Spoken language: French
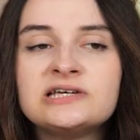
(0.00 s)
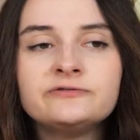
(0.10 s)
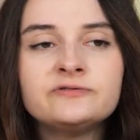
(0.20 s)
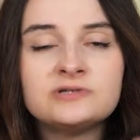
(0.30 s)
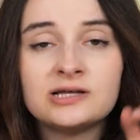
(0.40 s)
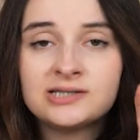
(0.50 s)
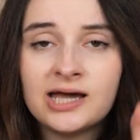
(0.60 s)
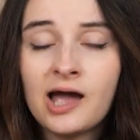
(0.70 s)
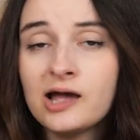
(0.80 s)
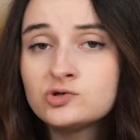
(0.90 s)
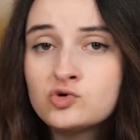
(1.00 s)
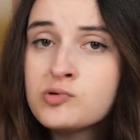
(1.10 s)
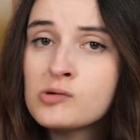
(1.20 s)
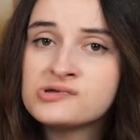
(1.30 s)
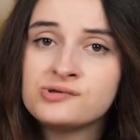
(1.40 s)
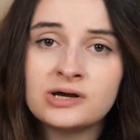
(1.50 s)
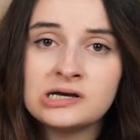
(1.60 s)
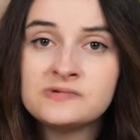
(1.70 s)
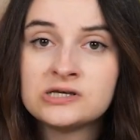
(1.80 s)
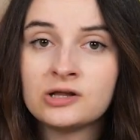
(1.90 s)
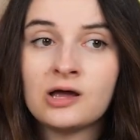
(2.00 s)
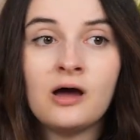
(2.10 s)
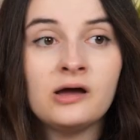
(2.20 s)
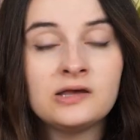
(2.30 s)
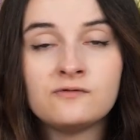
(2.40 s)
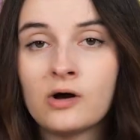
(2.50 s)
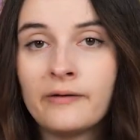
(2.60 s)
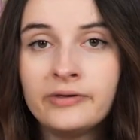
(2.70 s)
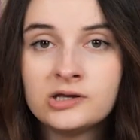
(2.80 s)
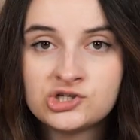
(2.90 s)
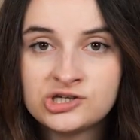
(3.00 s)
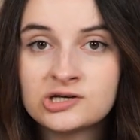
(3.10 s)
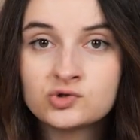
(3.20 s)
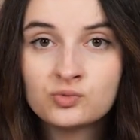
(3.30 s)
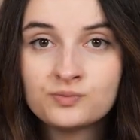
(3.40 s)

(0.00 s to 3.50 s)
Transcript: Si vous, vous êtes très high school premier degré, mais qu'il y en a un qui veut ramener des chiens